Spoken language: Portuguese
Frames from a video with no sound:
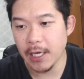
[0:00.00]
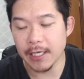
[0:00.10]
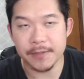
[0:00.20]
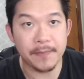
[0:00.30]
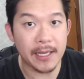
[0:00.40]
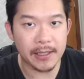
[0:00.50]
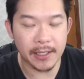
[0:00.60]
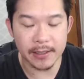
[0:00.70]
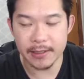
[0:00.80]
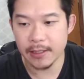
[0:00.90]
as
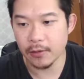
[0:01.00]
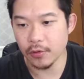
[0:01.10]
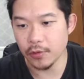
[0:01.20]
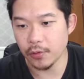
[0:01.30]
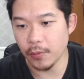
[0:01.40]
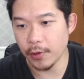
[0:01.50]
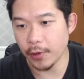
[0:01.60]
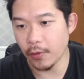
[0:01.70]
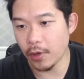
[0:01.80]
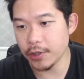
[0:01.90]
métricas do, do meu
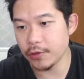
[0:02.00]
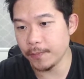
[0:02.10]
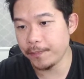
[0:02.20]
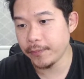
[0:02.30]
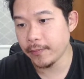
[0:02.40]
negócio.